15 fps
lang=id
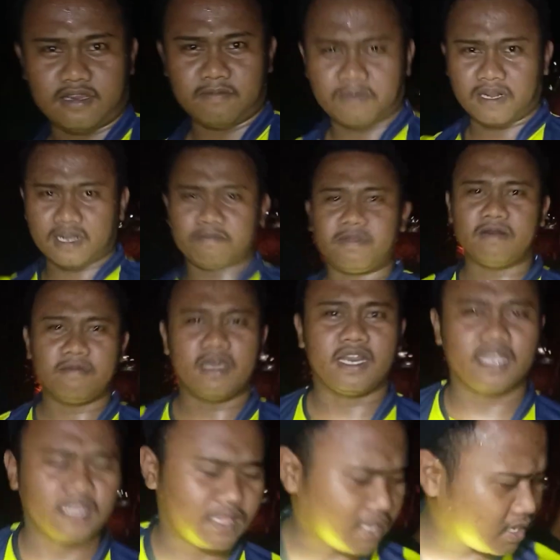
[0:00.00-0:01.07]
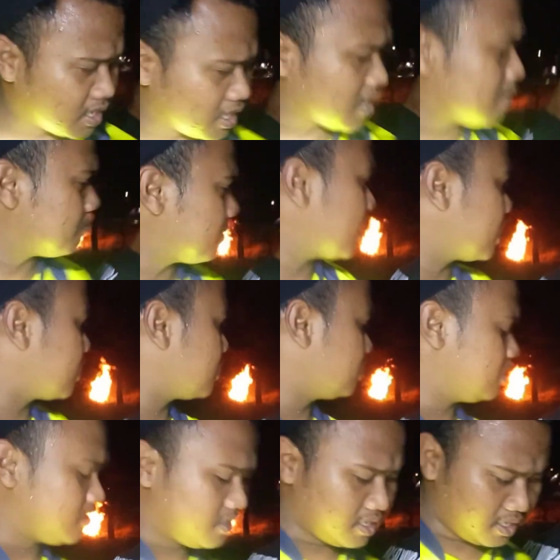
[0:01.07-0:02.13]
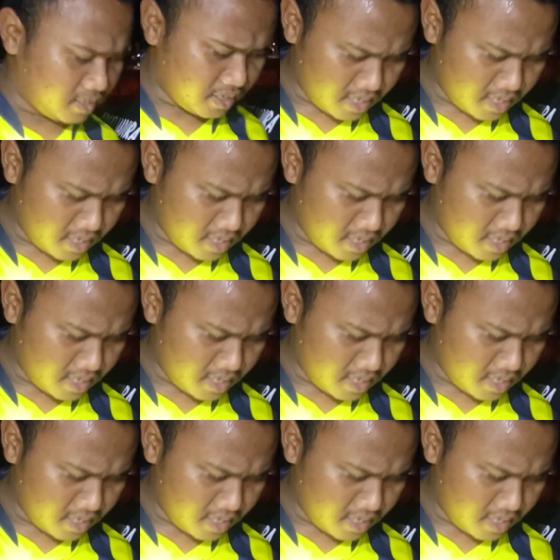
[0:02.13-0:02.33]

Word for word: para pemerintah gerak amparkan